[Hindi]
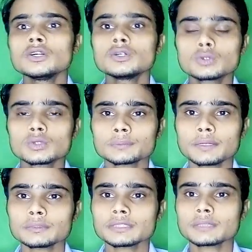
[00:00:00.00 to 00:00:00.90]
तो कुछ
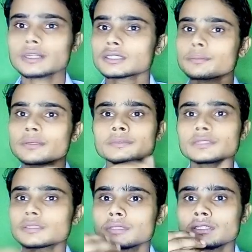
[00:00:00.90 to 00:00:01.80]
परमिशन मांगता है
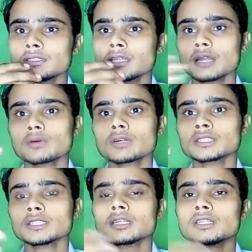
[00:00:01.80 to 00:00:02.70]
परमिशन भी अलाउ कर
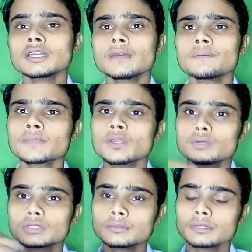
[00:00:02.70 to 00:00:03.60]
देना ठीक है
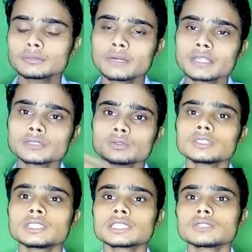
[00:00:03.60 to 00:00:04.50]
उसके बाद मोबाइल को थोड़ी
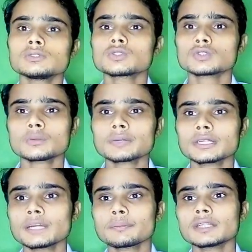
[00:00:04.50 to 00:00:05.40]
देर के लिए स्विच ऑफ
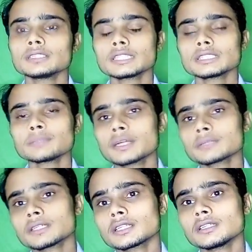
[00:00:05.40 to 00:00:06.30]
करना पाँच दस से पाँच
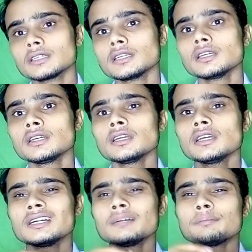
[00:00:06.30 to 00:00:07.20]
मिनट के
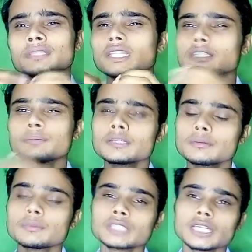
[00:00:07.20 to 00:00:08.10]
लिए दस से पाँच मिनट
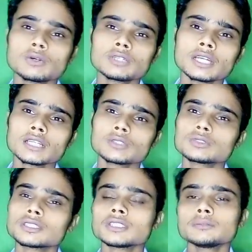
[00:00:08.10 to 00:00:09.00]
बहुत ज़्यादा हो जाएगा दो
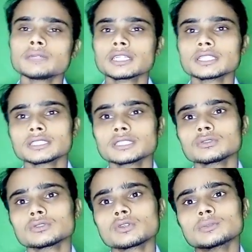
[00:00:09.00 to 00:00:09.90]
से तीन मिनट कर सकते हैं
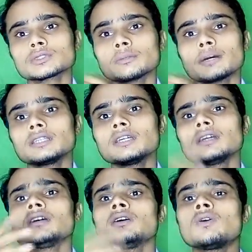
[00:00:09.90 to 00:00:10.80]
स्विच ऑफ उसके बाद
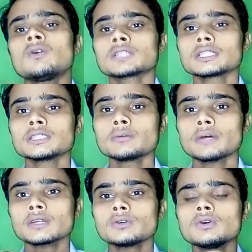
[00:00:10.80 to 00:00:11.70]
ऑन करिए
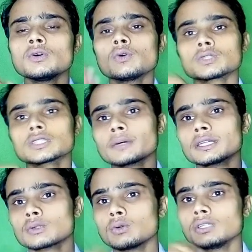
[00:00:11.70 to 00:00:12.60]
मोबाइल को उसके
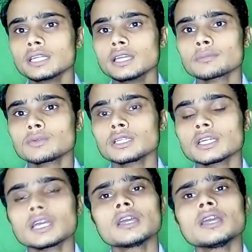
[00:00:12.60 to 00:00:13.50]
बाद खोलिए गेम को ठीक है